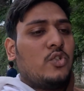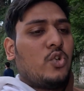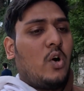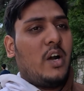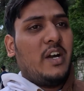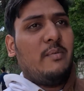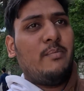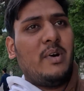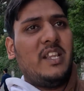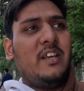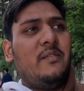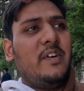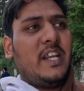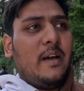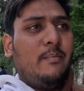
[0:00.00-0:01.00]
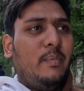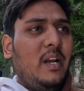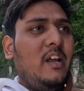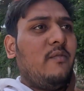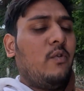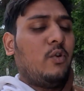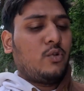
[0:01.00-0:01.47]
जो हडिम्बा देवी
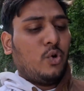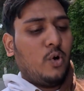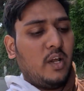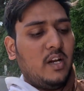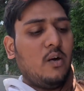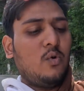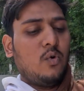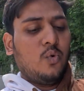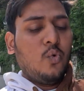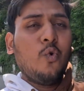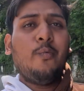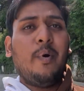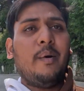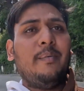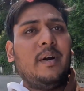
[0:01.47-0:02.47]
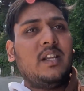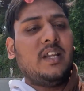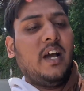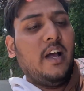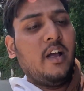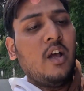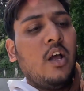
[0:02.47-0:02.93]
टेम्पल है वो थोड़ा ना ऊपर
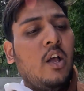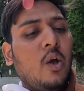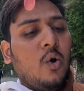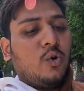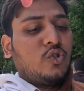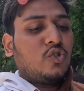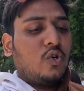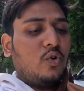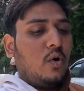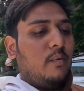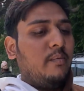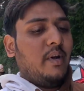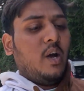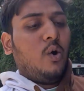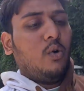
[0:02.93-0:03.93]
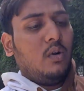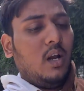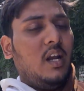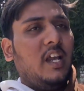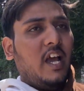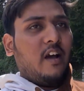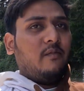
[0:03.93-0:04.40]
पड़ता है और जो हमने
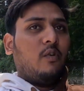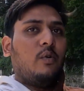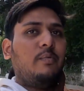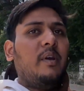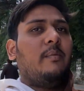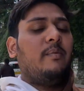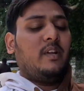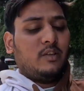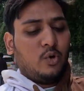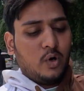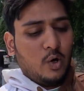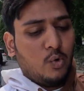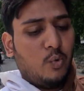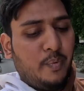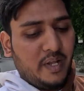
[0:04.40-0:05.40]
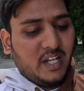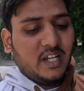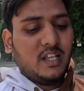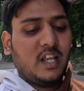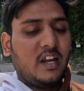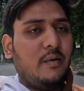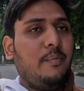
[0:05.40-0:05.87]
होटल लिया है वो भी अपना थोड़ा ऊपर
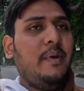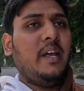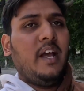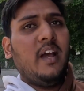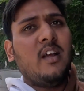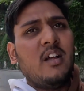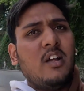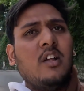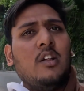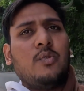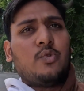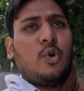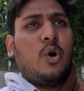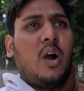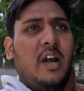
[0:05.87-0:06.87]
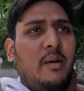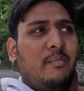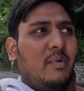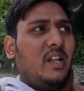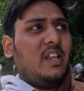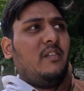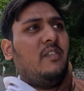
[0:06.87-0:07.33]
की तरफ ही है तो
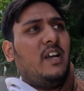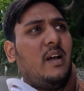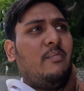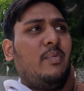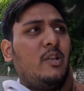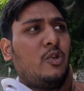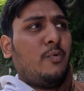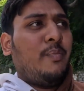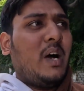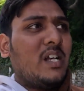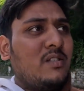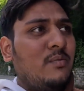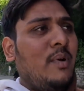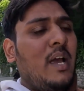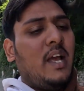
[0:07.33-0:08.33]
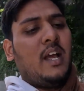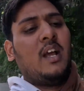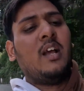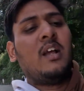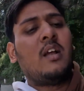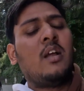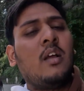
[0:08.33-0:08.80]
हडिम्बा देवी टेम्पल तो पास में
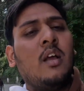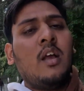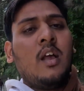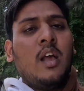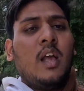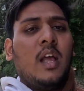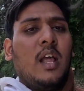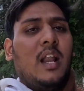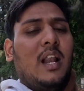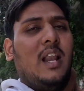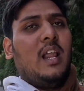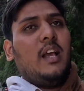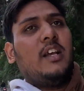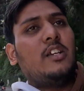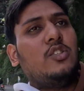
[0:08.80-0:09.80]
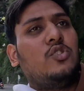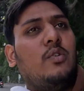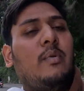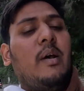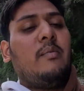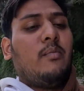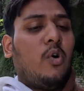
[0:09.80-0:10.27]
है लेकिन
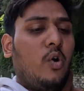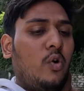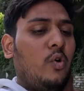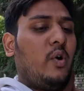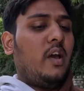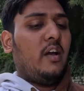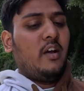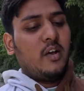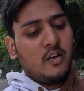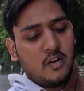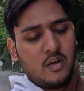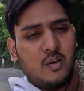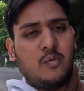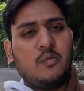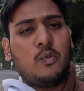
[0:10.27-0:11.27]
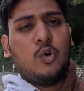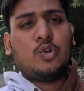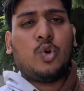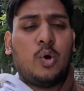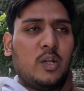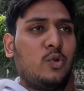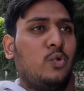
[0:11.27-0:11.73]
जो भाई मॉल रोड है
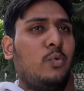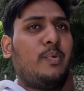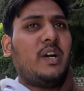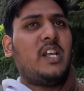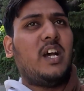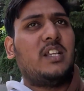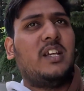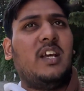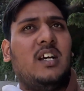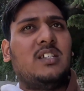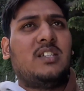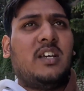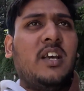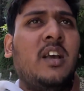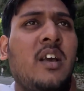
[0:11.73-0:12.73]
वो थोड़ा दूर पड़ जाता है यहाँ से